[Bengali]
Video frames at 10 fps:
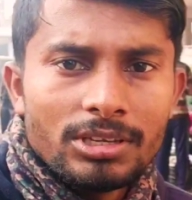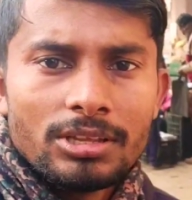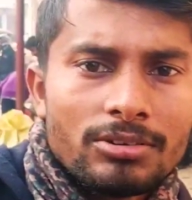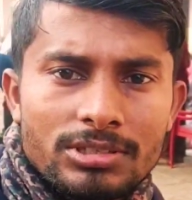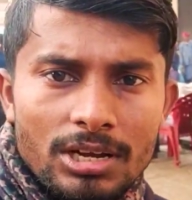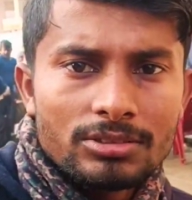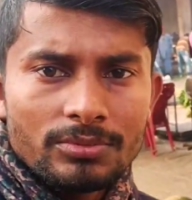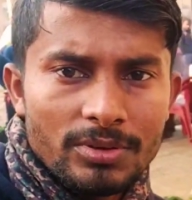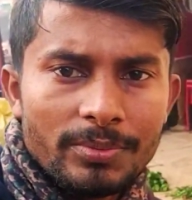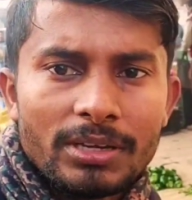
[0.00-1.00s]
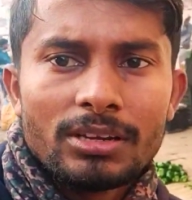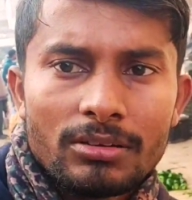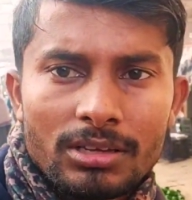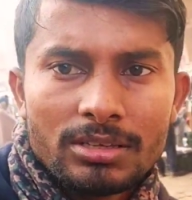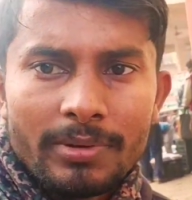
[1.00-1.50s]
তো দেখুন শাকসবজি বিক্রি
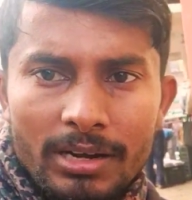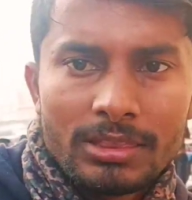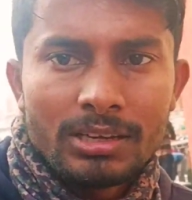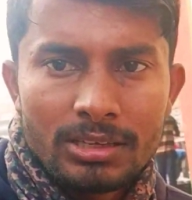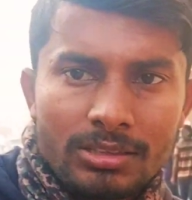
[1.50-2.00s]
করে যে বাড়ির দিকে